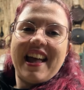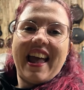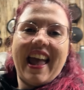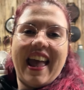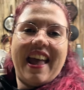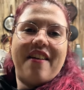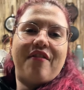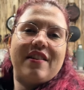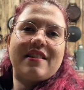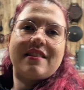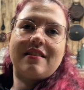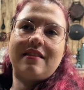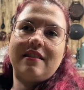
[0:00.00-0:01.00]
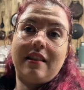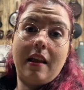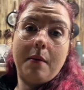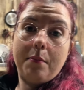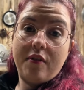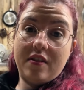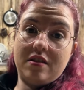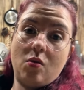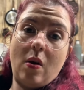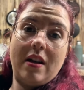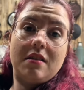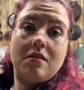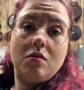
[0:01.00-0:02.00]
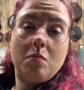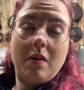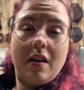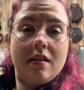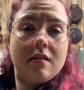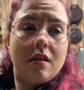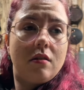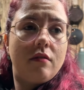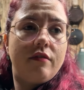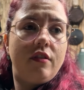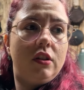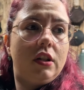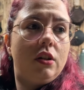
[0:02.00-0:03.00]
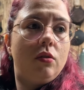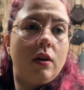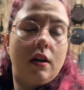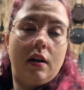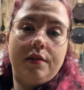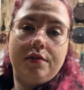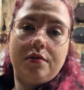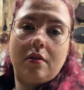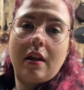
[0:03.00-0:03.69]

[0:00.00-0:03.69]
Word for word: é, faz tempo, faz quase um mês que eu não venho aqui no rancho.